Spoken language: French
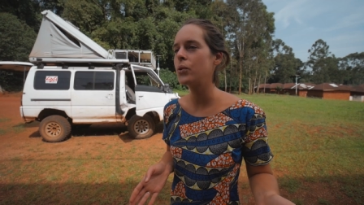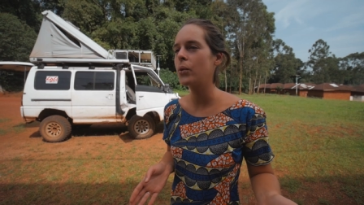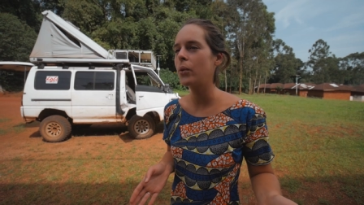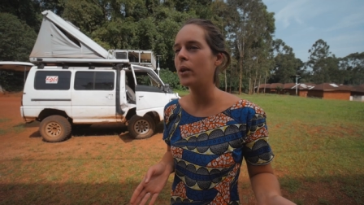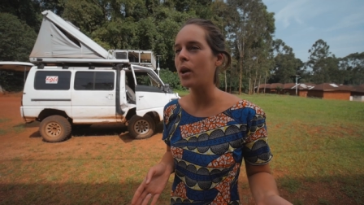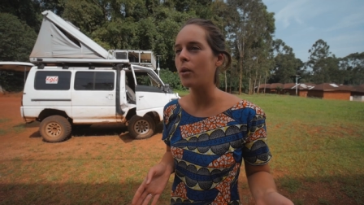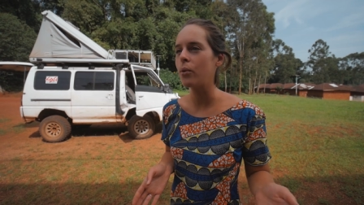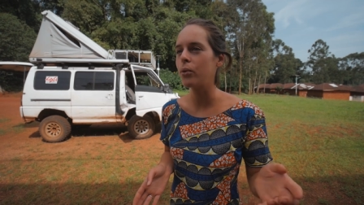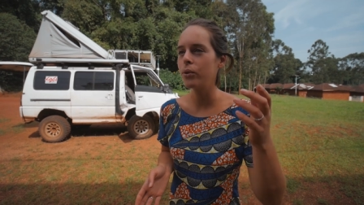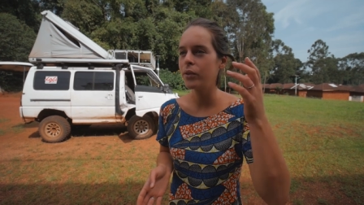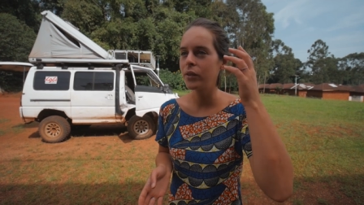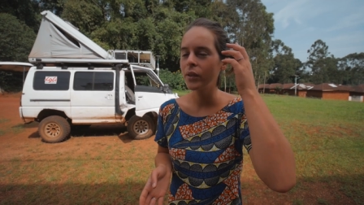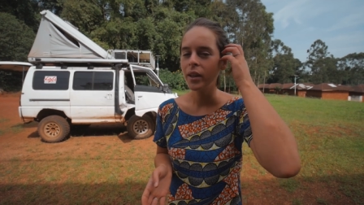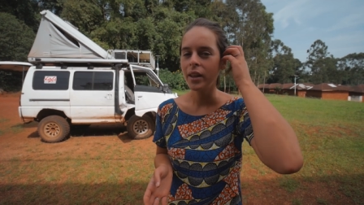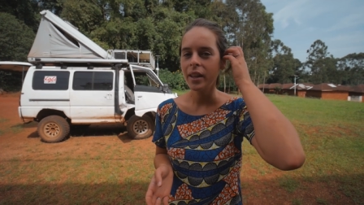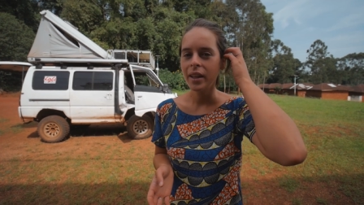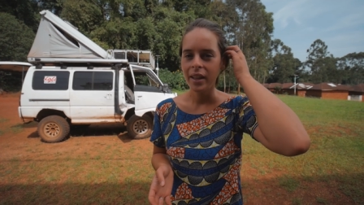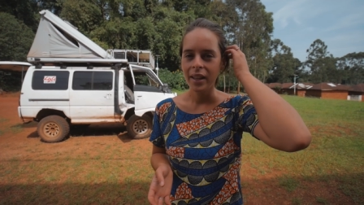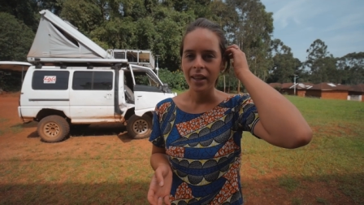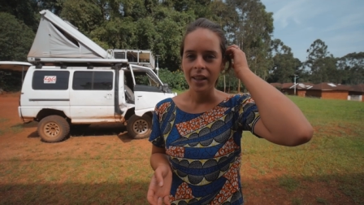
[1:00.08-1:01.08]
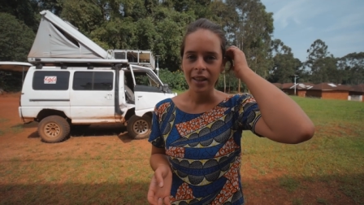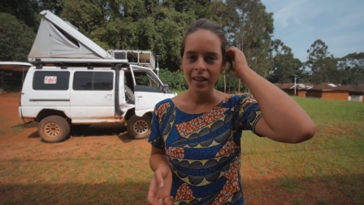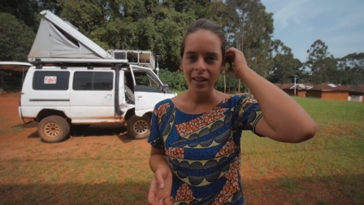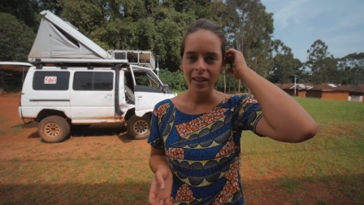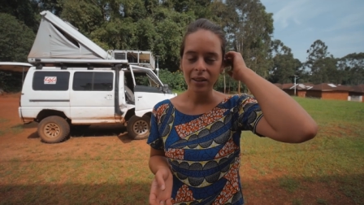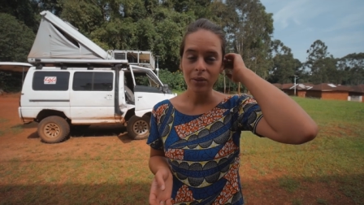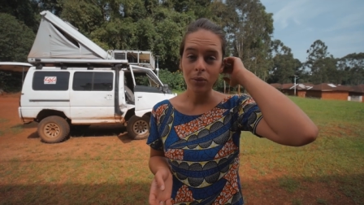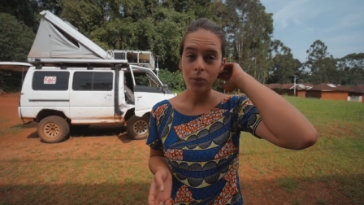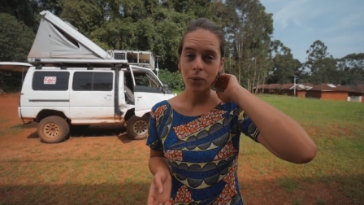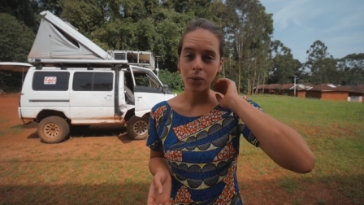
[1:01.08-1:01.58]
sur la route
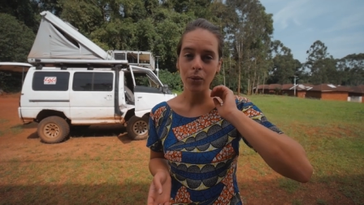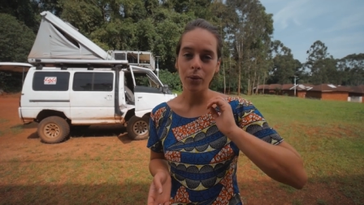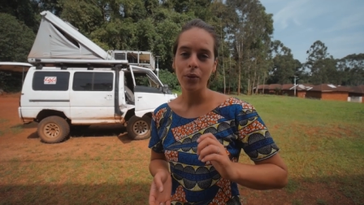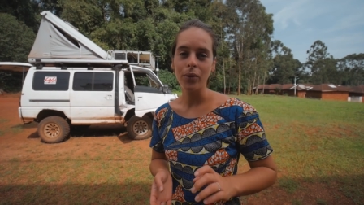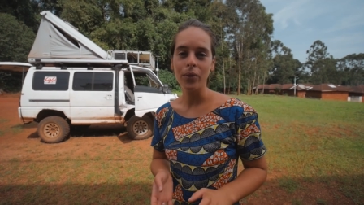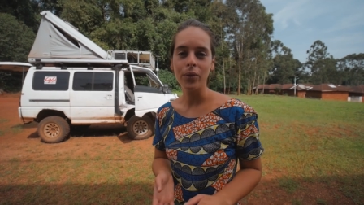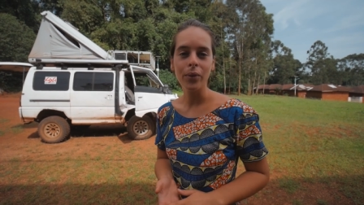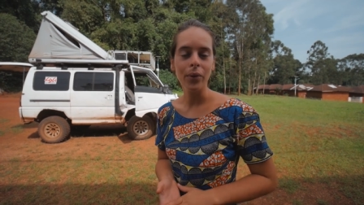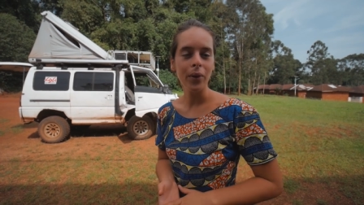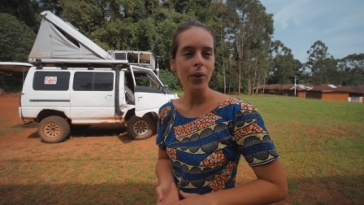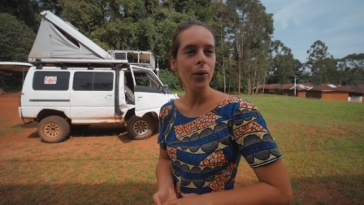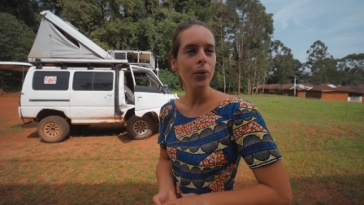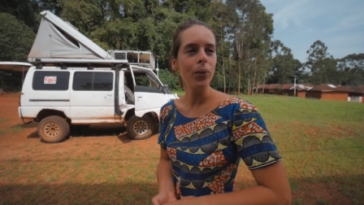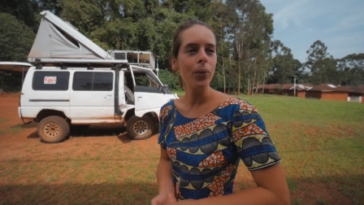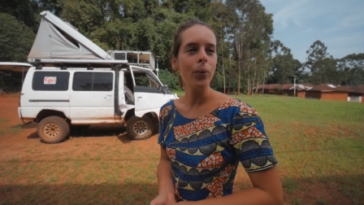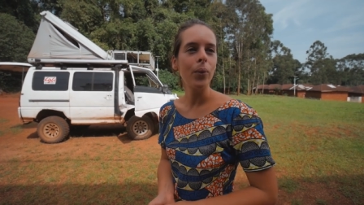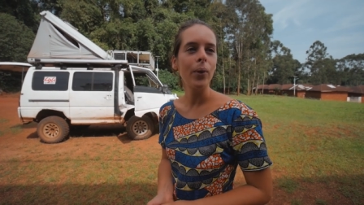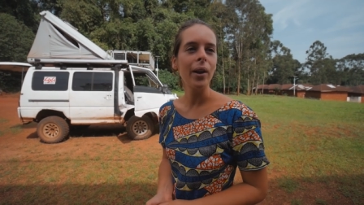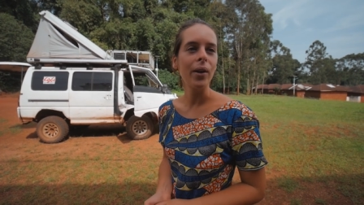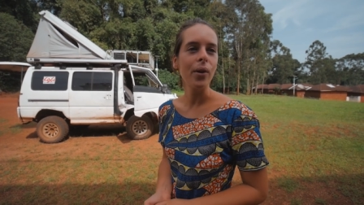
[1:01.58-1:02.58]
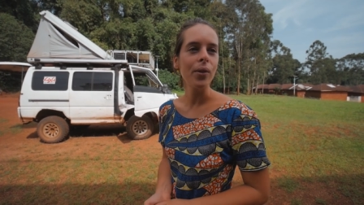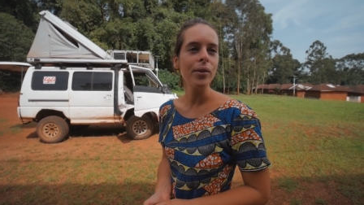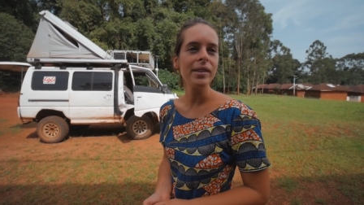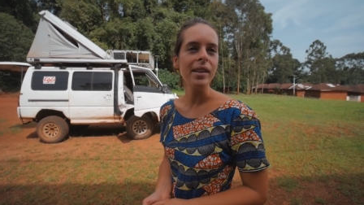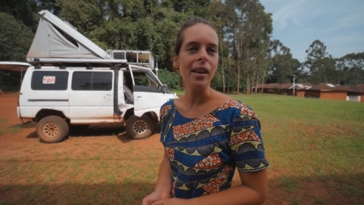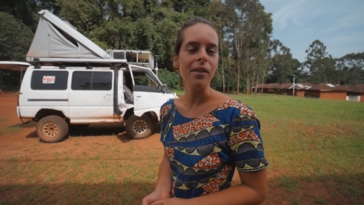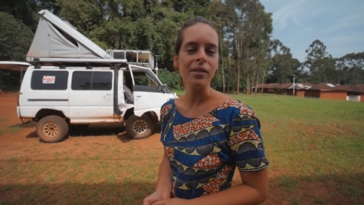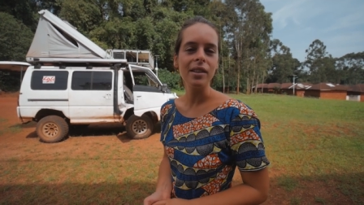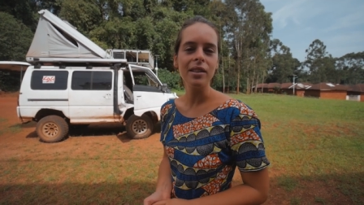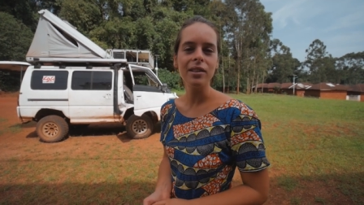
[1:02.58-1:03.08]
qui te rendront un grand
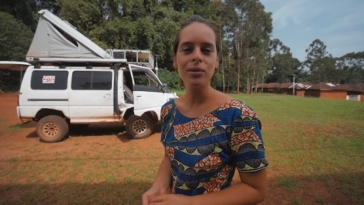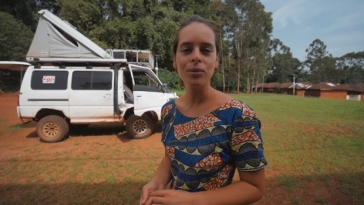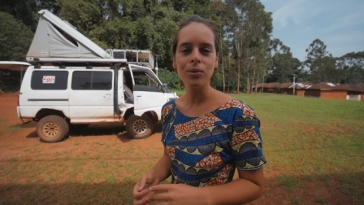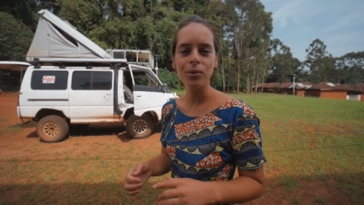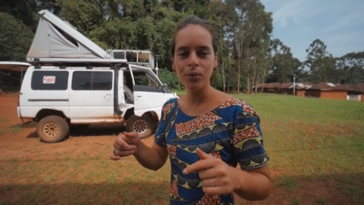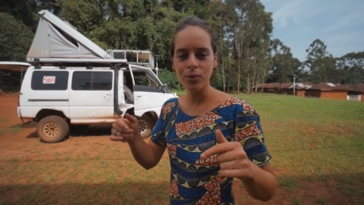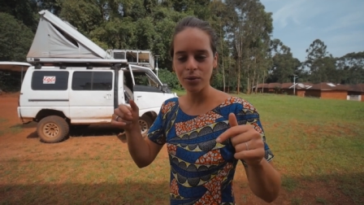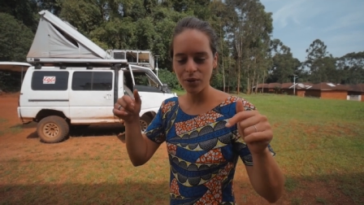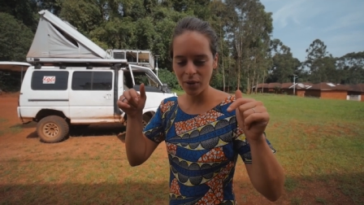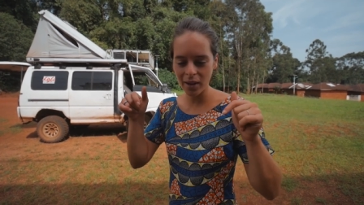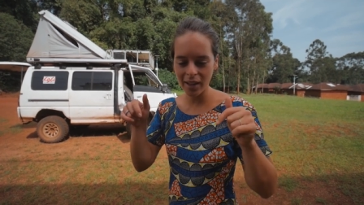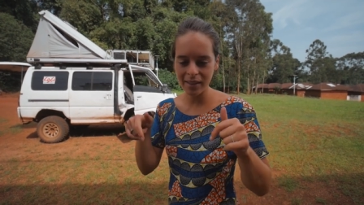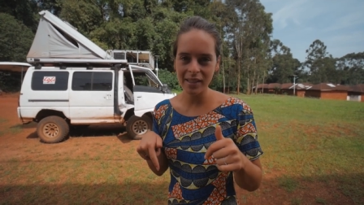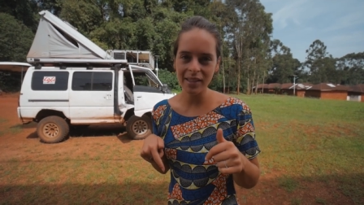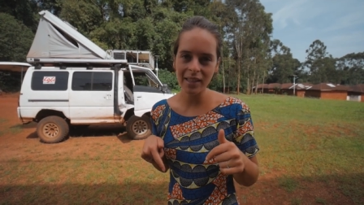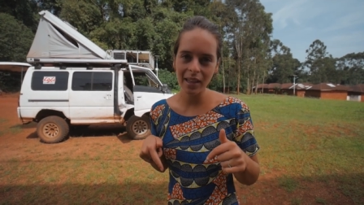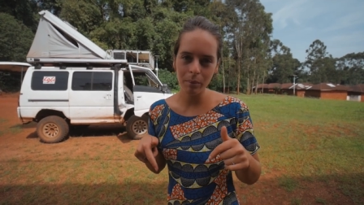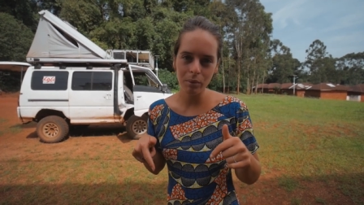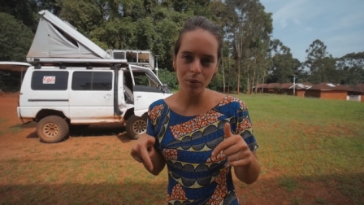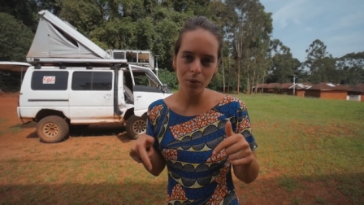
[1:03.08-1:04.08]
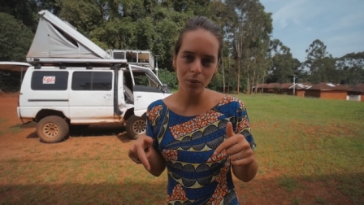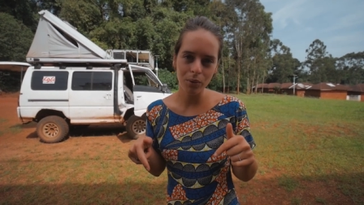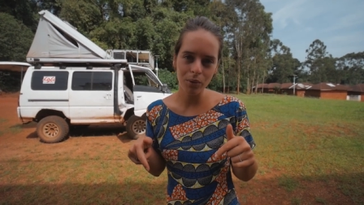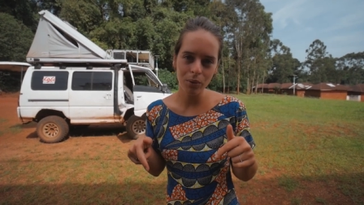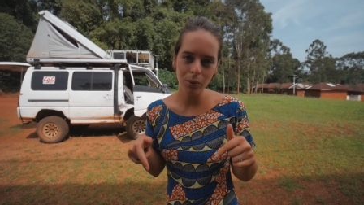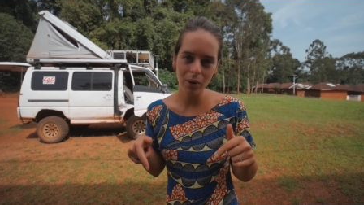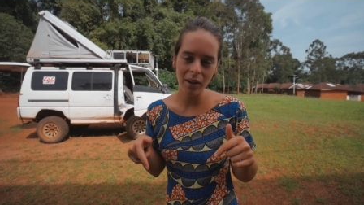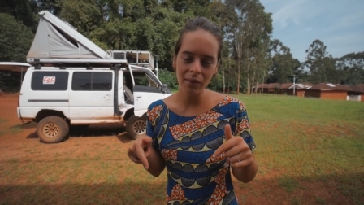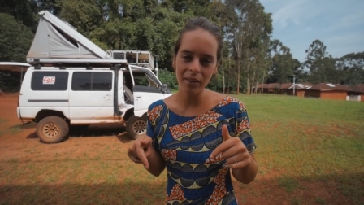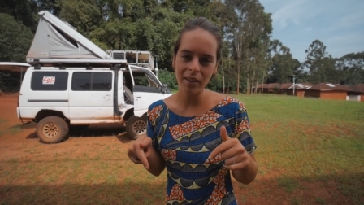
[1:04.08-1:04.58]
service sont dans la description
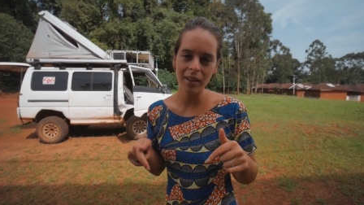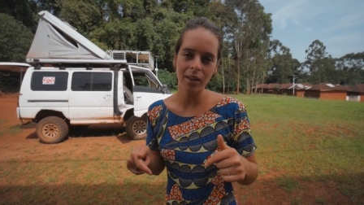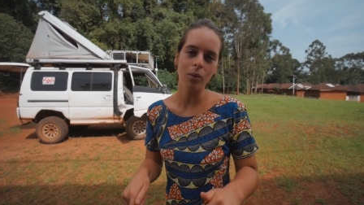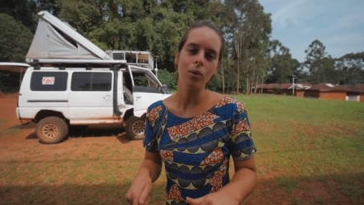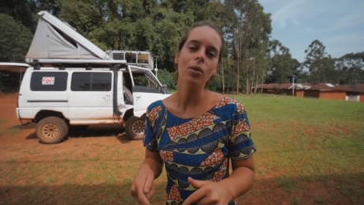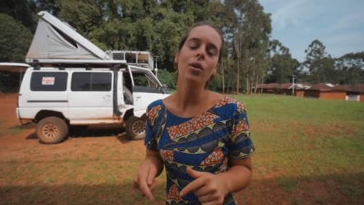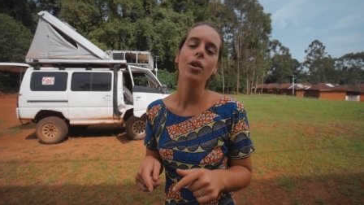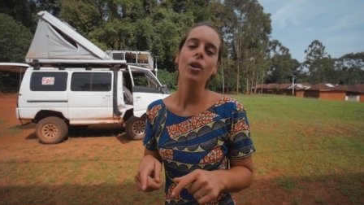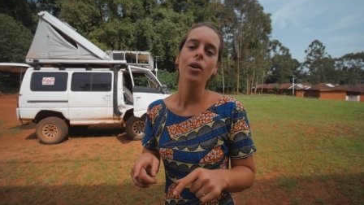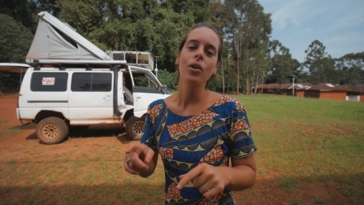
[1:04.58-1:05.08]
sous la vidéo.